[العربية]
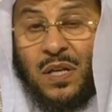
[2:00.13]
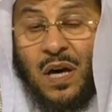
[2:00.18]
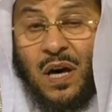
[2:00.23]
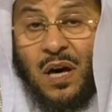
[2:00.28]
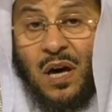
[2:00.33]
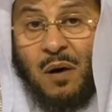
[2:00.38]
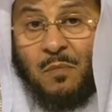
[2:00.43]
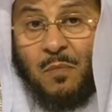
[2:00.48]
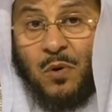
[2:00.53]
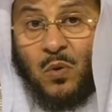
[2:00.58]

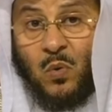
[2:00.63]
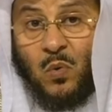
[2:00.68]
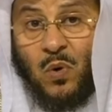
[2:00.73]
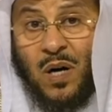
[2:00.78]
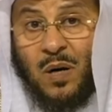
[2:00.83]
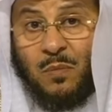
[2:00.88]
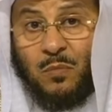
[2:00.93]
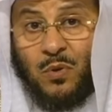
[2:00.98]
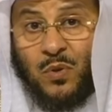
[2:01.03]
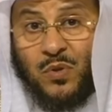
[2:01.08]
آمنوا
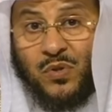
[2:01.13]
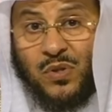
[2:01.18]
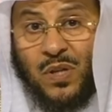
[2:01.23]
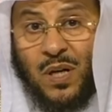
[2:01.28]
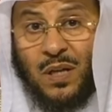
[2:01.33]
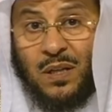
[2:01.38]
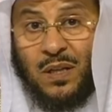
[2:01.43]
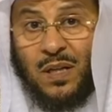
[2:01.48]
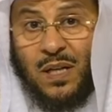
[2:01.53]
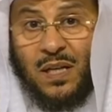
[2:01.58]
وعملوا
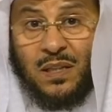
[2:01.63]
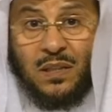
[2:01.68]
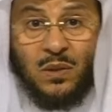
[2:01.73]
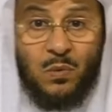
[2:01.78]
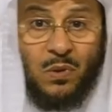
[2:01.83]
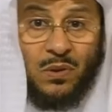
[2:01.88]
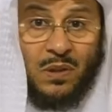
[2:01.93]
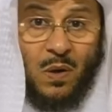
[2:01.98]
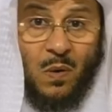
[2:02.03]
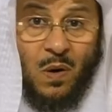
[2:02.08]
الصالحات
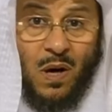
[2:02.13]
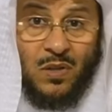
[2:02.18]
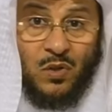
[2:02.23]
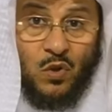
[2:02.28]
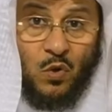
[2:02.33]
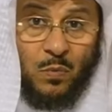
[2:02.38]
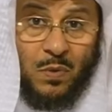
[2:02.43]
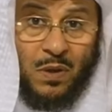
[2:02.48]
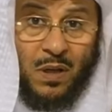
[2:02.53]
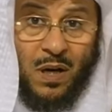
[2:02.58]

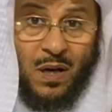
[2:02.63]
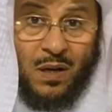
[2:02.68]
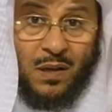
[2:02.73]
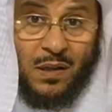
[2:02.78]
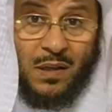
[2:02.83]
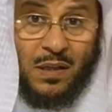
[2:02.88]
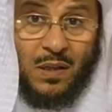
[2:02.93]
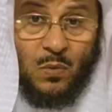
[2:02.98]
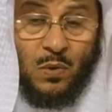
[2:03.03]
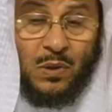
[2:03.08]
وتواصوا بالحق
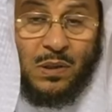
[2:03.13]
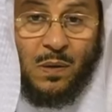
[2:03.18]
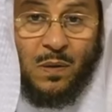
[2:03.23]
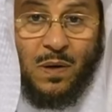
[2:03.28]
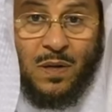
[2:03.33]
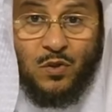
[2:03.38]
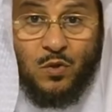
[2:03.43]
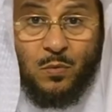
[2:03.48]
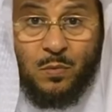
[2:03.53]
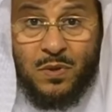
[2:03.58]

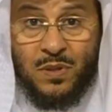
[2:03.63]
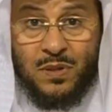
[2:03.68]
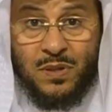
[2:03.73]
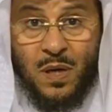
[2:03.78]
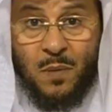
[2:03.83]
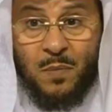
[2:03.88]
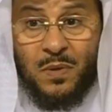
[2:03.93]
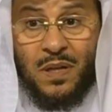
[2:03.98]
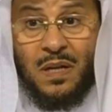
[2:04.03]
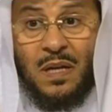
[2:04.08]
وتواصوا
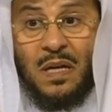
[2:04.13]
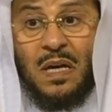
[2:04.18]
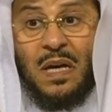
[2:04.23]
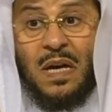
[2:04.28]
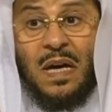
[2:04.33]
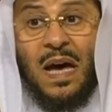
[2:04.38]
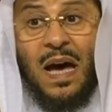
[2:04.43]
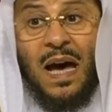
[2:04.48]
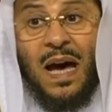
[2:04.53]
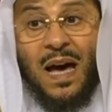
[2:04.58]
بالصبر
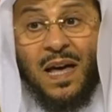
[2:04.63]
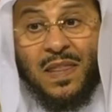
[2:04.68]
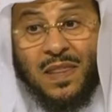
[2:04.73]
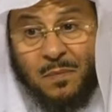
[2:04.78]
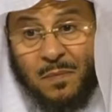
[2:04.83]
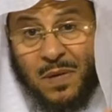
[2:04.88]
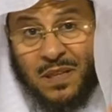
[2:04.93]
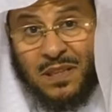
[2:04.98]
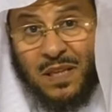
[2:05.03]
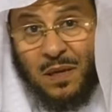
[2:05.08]
هذا
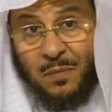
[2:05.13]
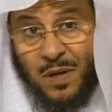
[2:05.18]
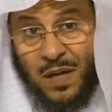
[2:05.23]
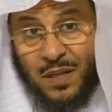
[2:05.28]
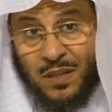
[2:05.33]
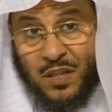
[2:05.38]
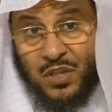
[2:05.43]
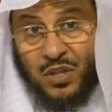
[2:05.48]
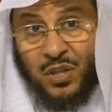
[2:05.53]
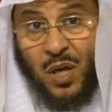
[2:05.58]
متى ما
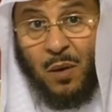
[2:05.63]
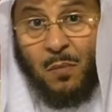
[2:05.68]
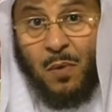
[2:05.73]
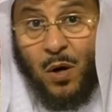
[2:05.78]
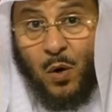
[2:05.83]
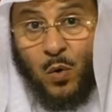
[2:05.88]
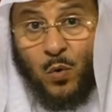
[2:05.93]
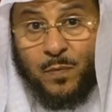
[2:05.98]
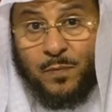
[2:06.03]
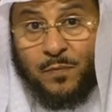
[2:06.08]
أن
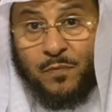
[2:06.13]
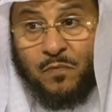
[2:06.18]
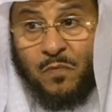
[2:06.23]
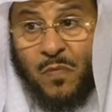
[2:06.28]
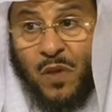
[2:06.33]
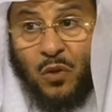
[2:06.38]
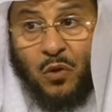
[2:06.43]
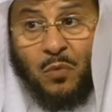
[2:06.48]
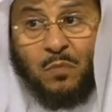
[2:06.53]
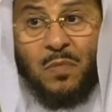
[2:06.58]
اجتمعوا
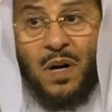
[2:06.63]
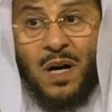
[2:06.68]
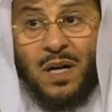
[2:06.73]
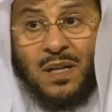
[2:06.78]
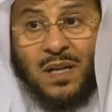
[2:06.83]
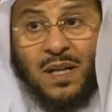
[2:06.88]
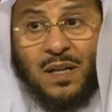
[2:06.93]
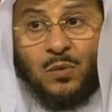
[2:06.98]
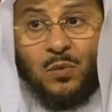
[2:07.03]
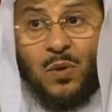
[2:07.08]
ثم
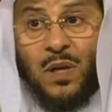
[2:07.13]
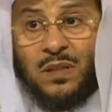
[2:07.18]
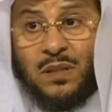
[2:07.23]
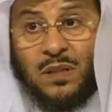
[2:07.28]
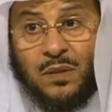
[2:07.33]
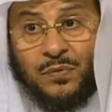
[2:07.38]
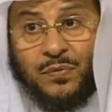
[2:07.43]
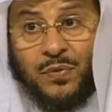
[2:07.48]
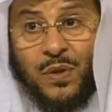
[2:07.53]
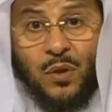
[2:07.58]
أرادوا أن
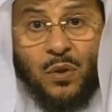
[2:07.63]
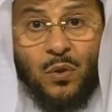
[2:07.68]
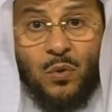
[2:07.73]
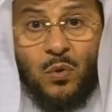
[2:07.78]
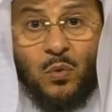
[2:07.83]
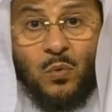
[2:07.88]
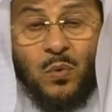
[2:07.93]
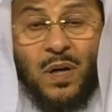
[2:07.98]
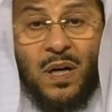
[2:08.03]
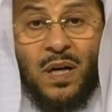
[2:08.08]
ينفضوا
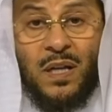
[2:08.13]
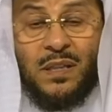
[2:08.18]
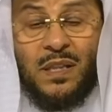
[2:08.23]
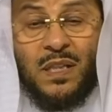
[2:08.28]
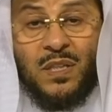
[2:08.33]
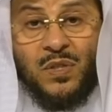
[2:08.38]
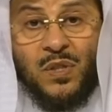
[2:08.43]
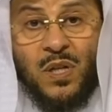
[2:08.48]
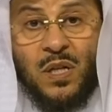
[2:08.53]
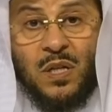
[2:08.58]
وأن
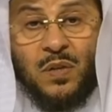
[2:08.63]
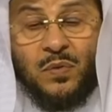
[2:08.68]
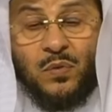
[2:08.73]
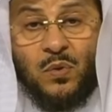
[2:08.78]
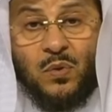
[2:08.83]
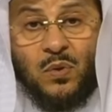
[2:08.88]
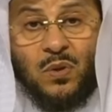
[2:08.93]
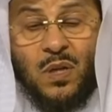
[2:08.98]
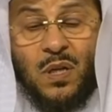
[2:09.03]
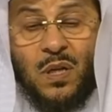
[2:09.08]

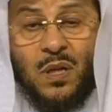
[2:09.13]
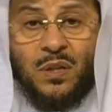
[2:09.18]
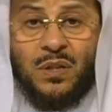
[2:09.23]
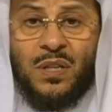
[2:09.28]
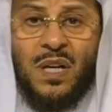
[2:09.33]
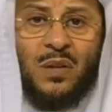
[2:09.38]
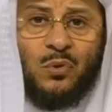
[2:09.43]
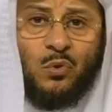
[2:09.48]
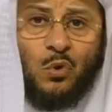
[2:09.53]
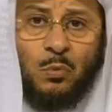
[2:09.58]
ينصرفوا
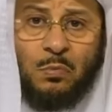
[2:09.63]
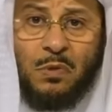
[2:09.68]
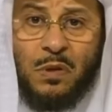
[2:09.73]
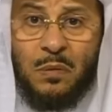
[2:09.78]
يأتوا